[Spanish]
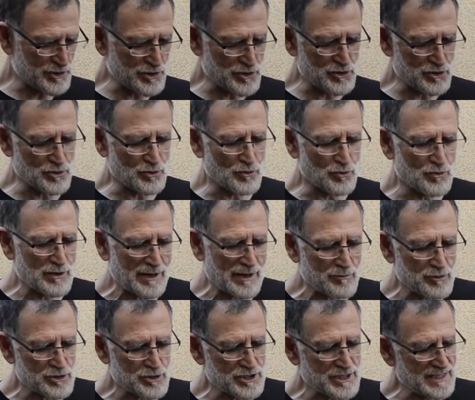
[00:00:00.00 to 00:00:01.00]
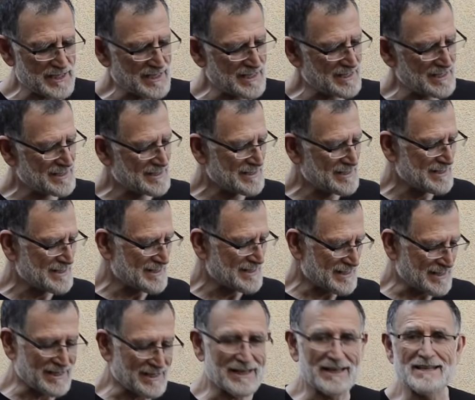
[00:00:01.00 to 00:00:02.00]
hecho una mochila
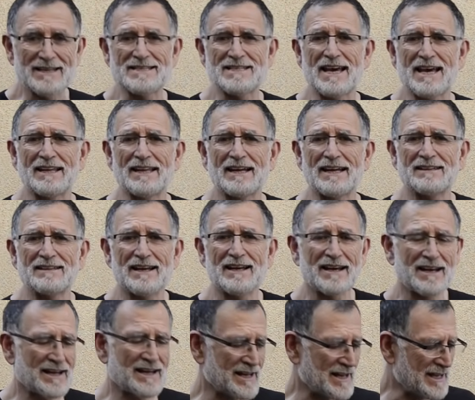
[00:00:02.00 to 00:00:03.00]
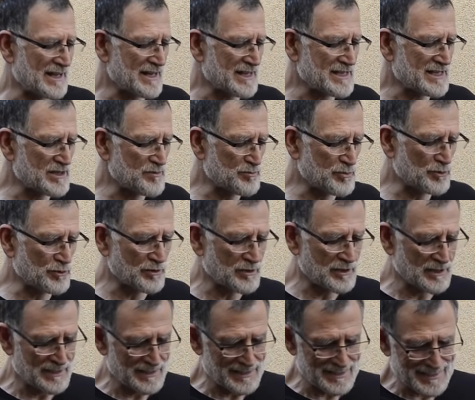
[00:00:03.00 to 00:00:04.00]
que se adapta al equipo
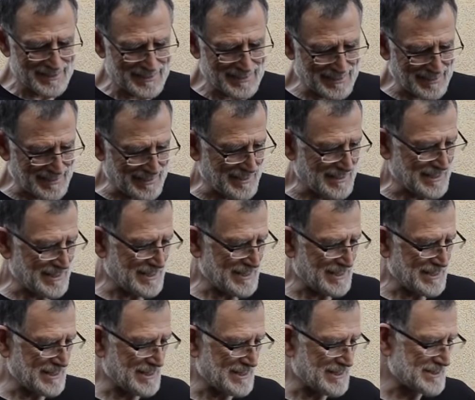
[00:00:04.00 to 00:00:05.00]
que